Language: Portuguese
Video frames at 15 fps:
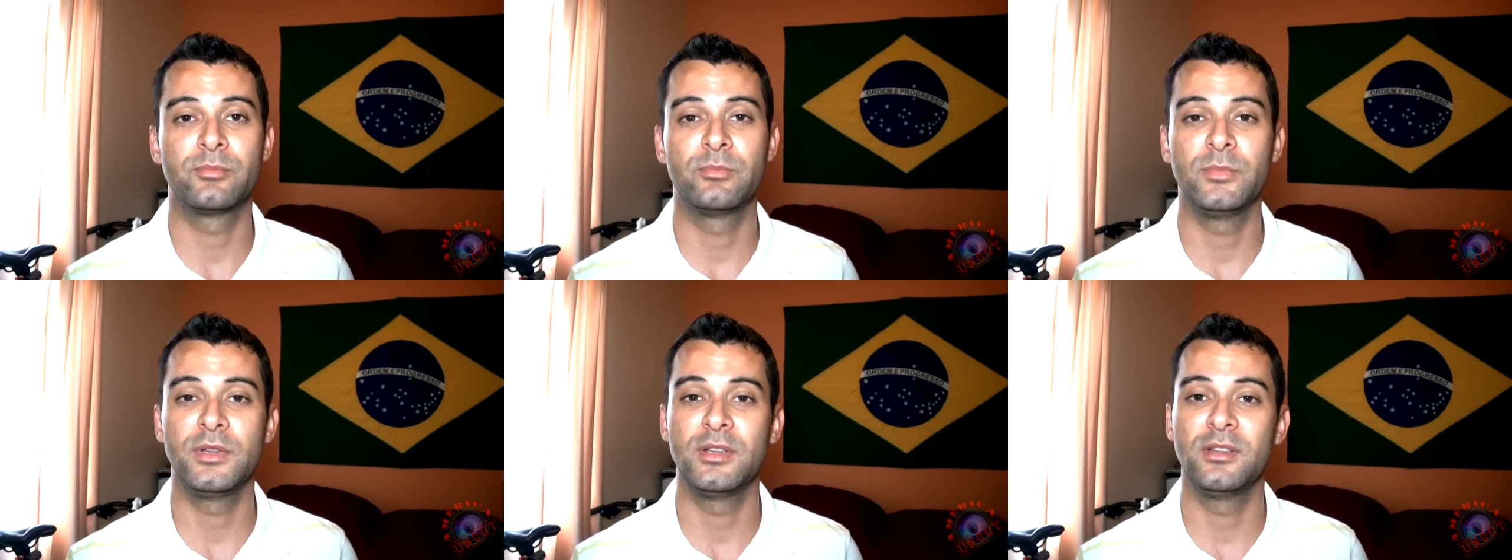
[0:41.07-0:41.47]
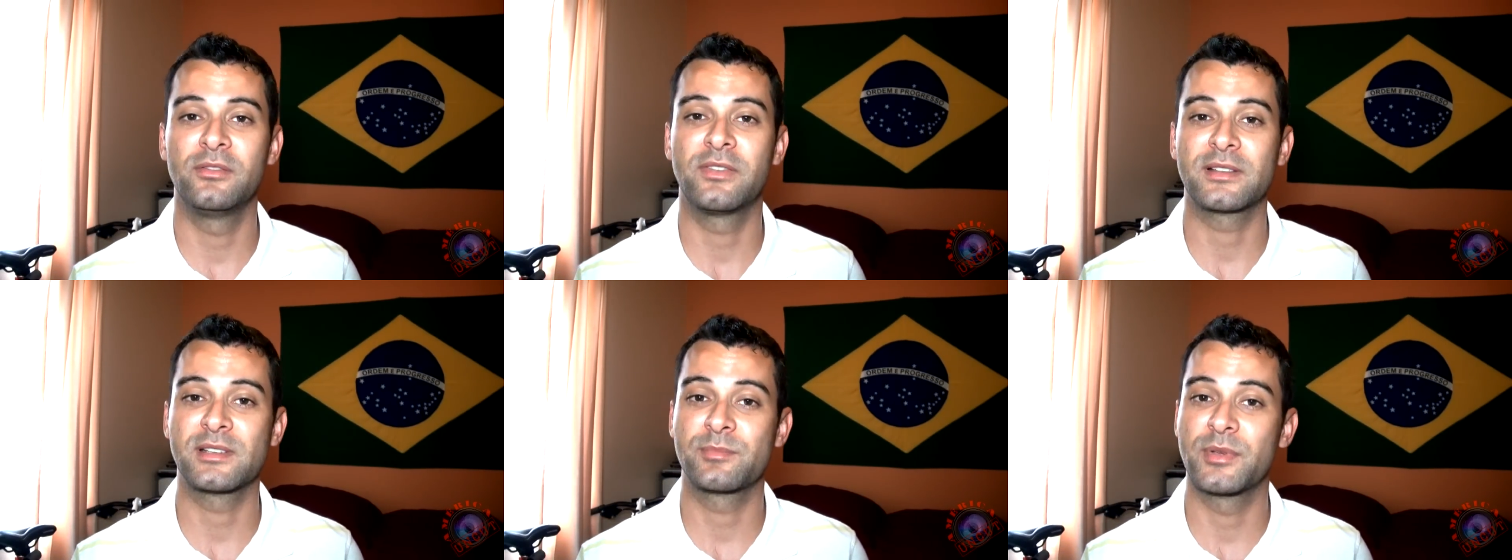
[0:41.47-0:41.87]
me
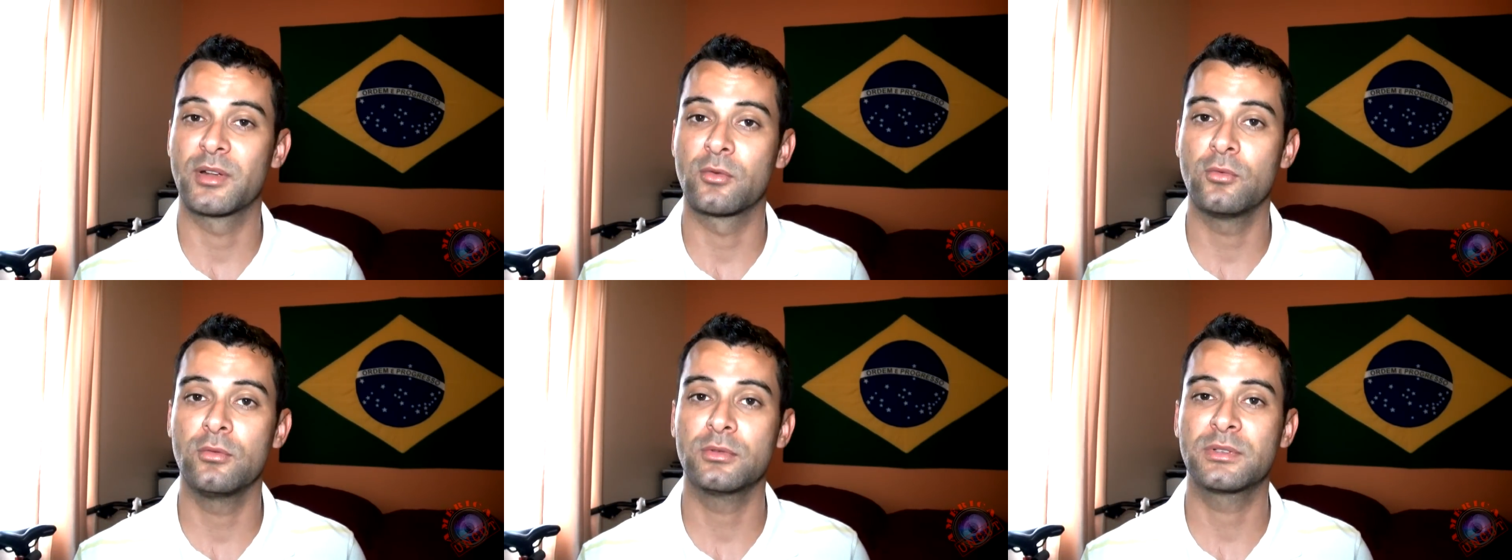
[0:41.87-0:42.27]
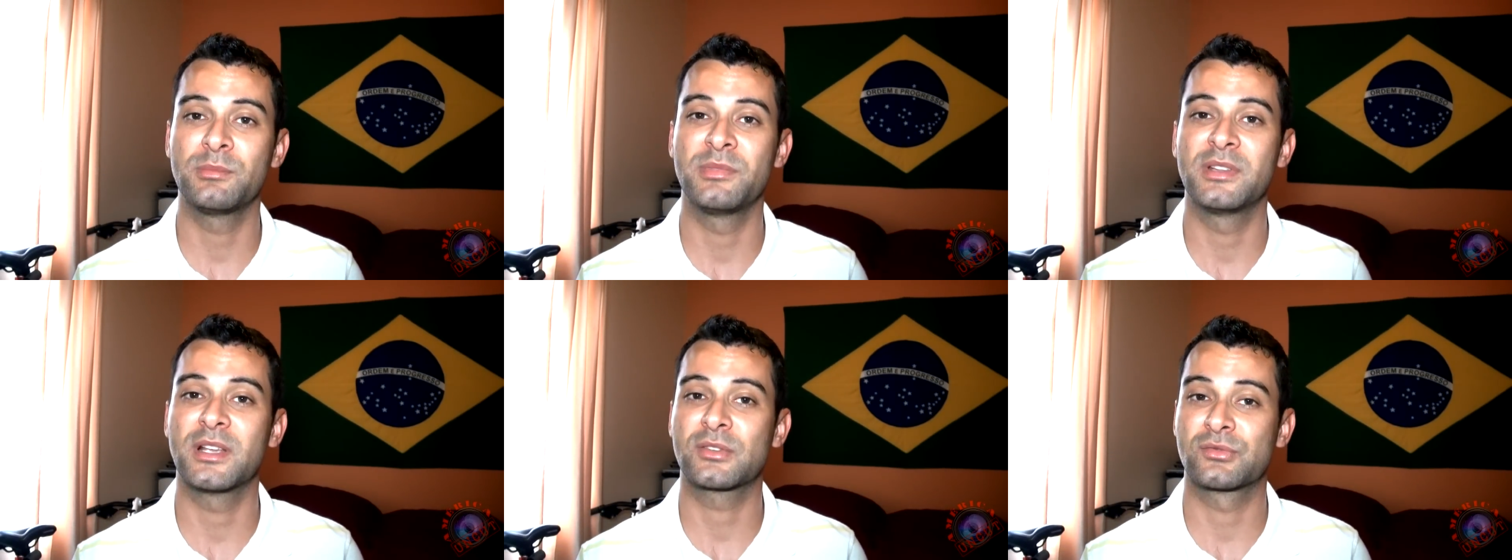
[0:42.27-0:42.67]
fazer pergunta,
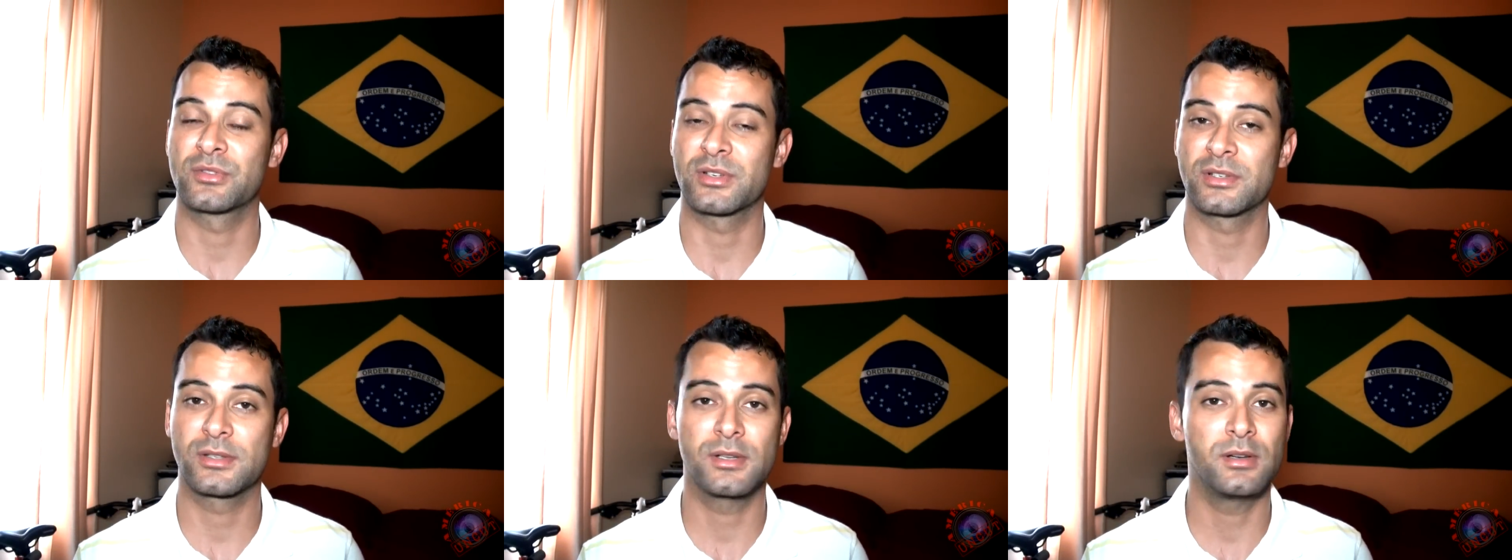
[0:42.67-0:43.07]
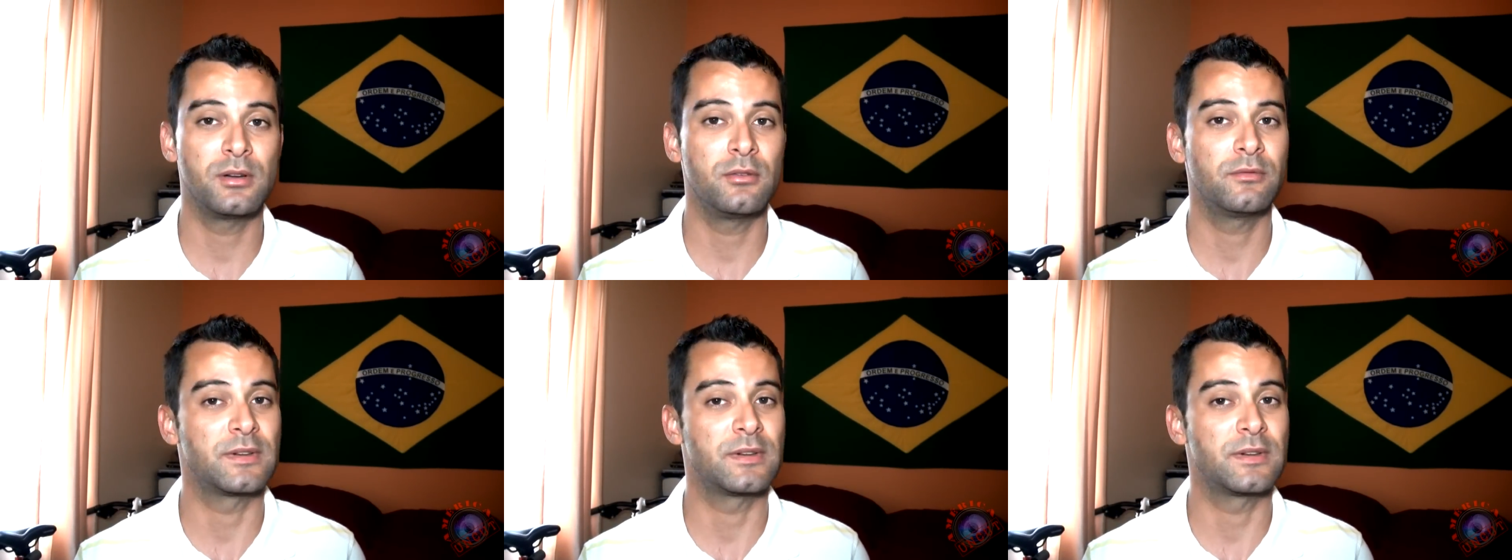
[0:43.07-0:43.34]
me dar sugestão,